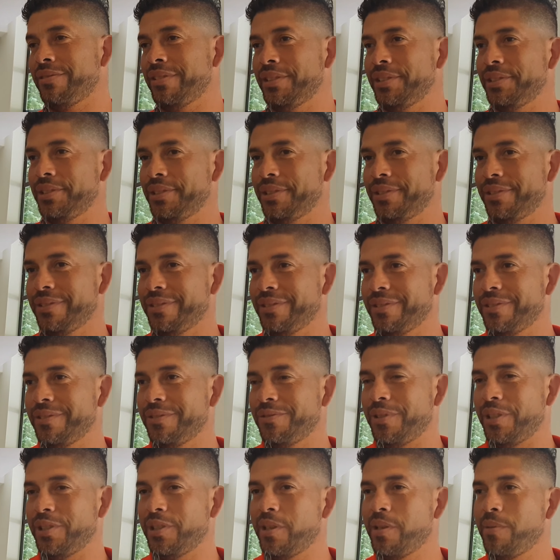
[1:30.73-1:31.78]
cuando,
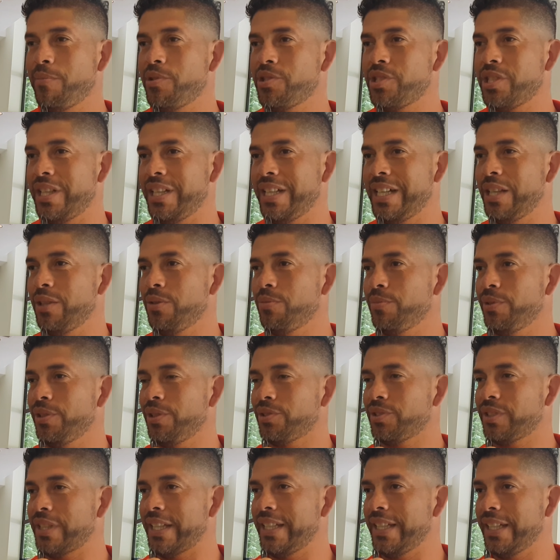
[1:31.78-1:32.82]
cuando habíamos llegado en
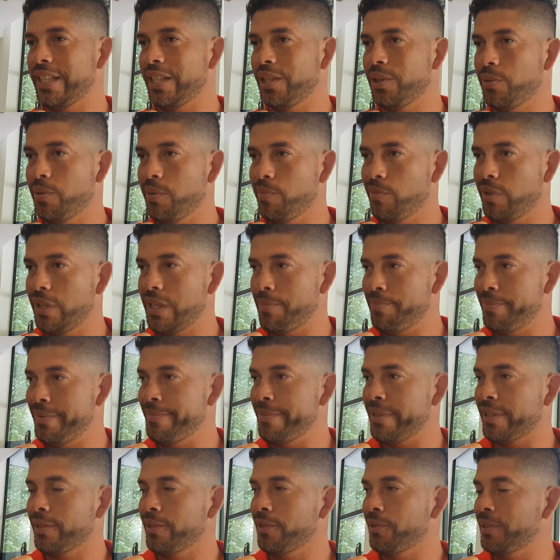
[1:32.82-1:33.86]
Buenos Aires, que tuvimos la
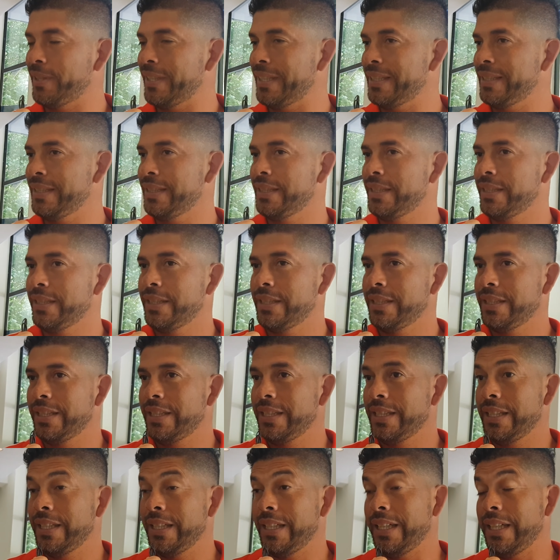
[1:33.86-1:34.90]
primera nota,
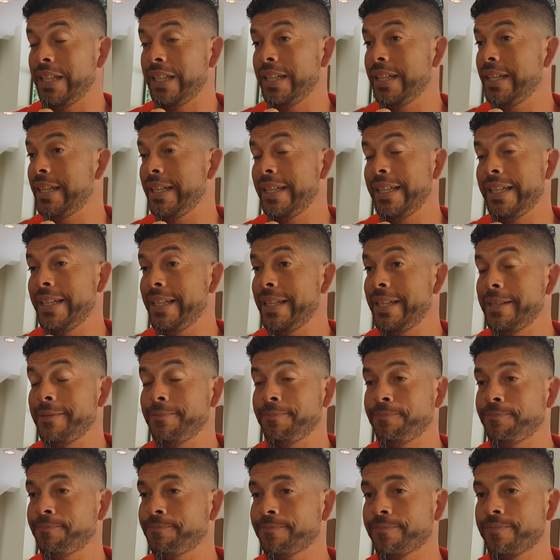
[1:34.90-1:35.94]
eh,
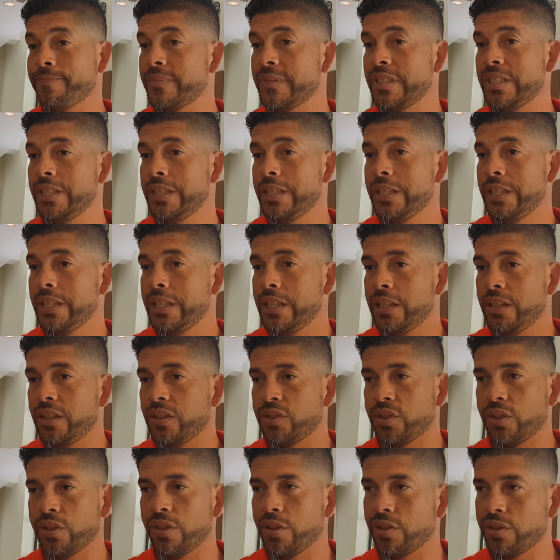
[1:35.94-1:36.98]

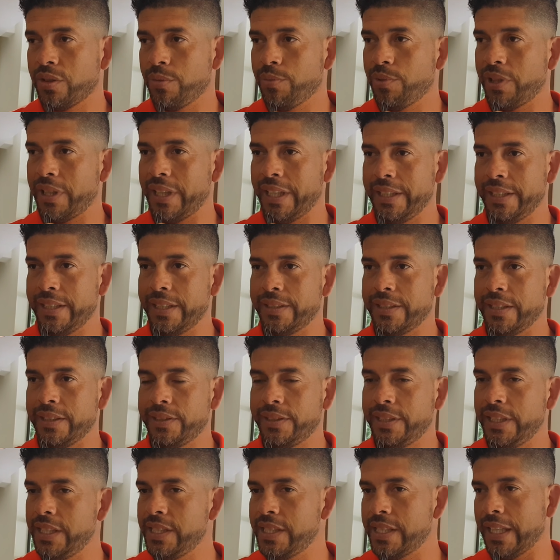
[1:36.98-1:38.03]
nosotros somos gente
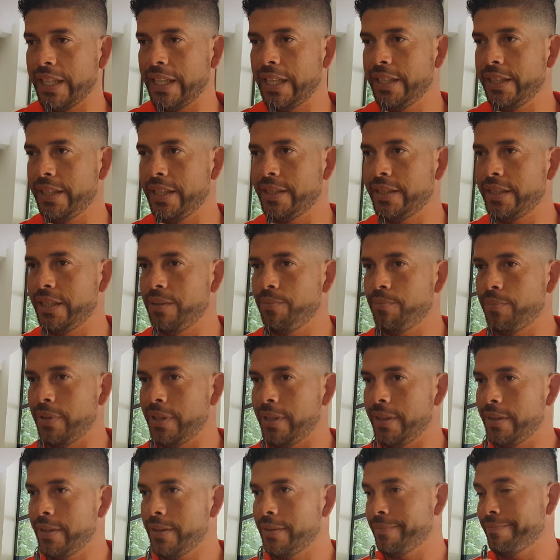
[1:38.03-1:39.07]
sencilla, gente
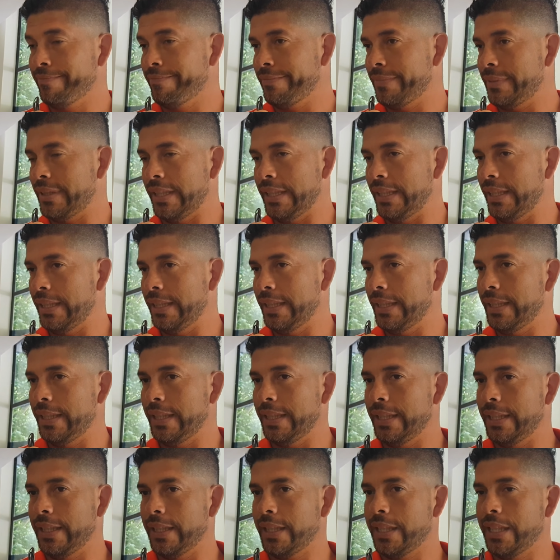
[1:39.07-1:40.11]
simple,
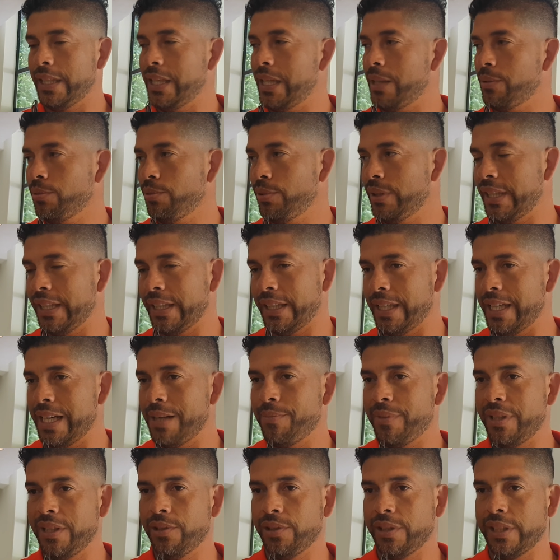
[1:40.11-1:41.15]
que, que, labura, que
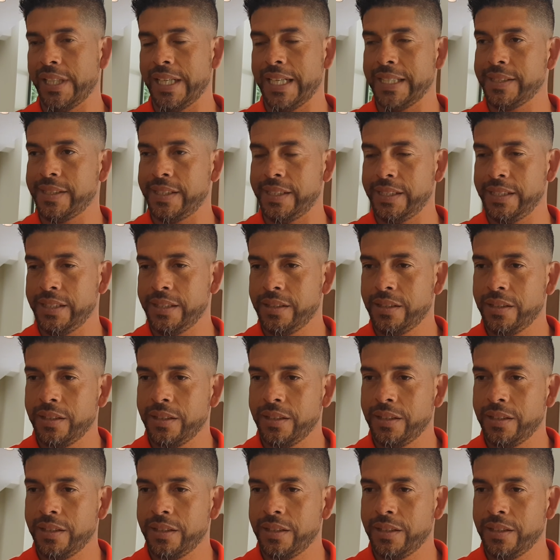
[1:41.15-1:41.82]
ama lo que hace